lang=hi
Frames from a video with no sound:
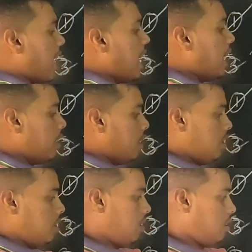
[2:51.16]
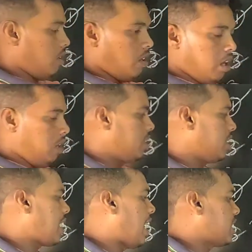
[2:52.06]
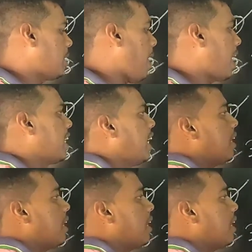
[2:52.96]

भाग है सात से भाग है ना